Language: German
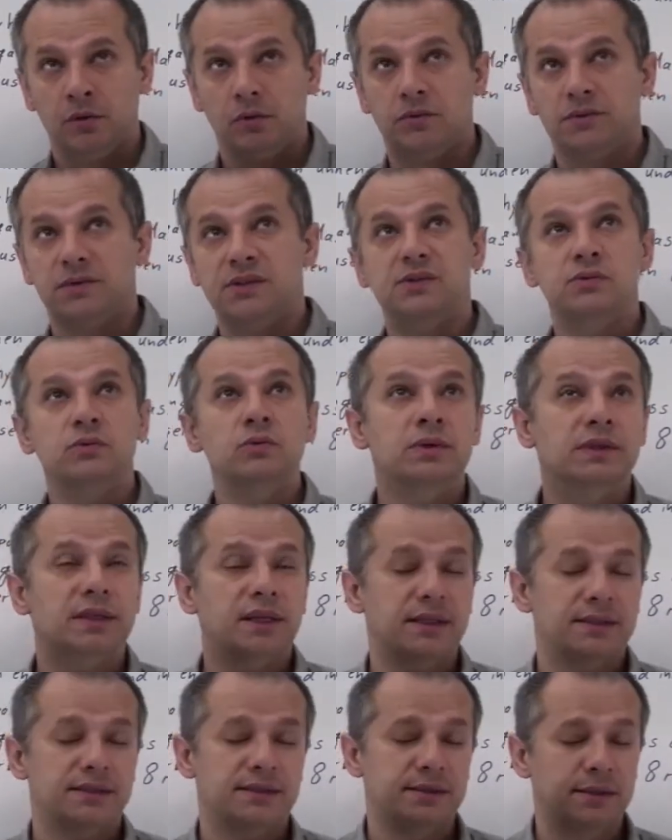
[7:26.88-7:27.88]
Und Sie suchen
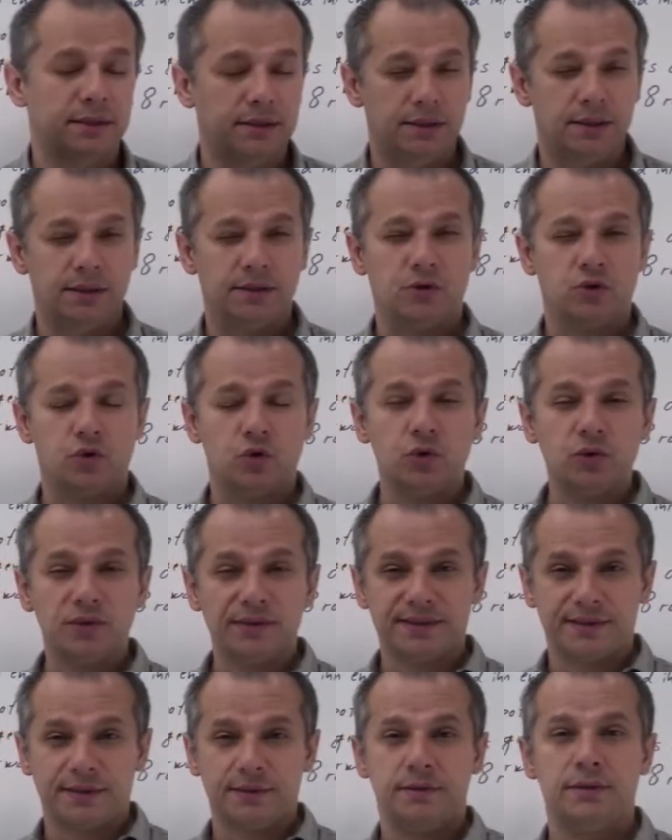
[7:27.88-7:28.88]
jetzt den
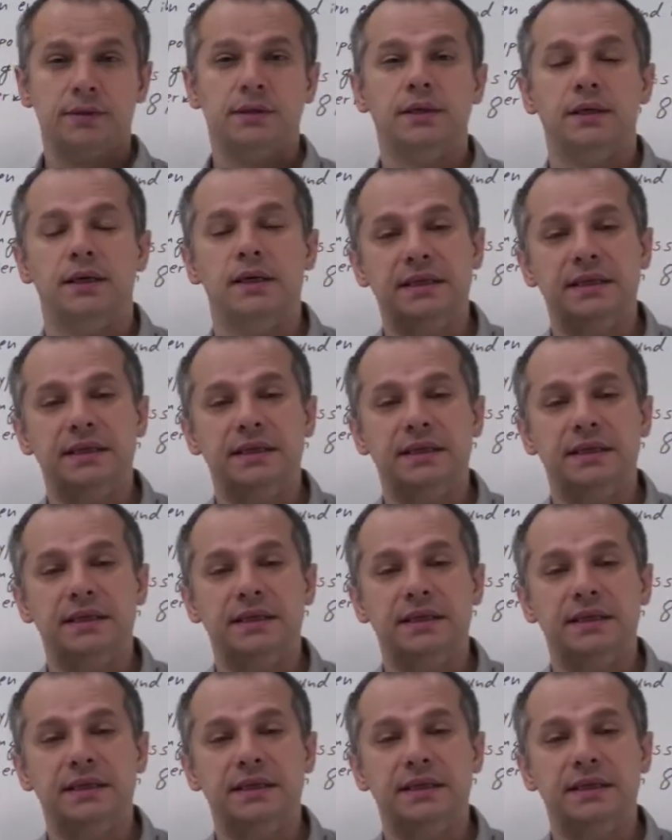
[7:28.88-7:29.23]
größten